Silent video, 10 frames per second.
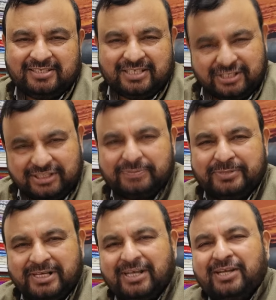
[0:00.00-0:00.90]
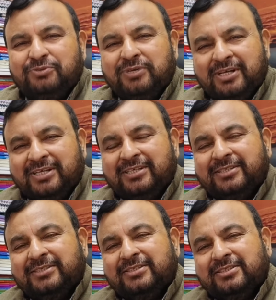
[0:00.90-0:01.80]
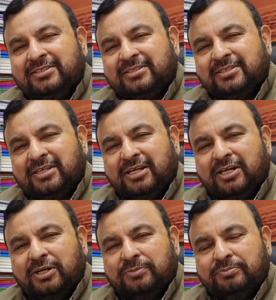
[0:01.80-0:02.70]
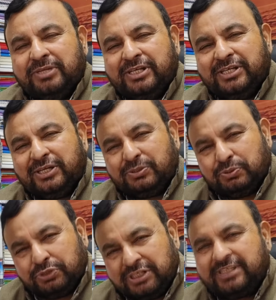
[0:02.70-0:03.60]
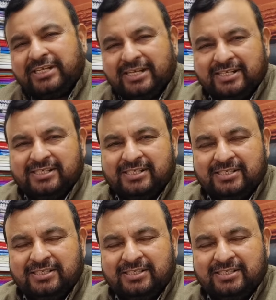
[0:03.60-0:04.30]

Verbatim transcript: सदस्य बनाया हुआ है मेरी यह कोशिश रहेगी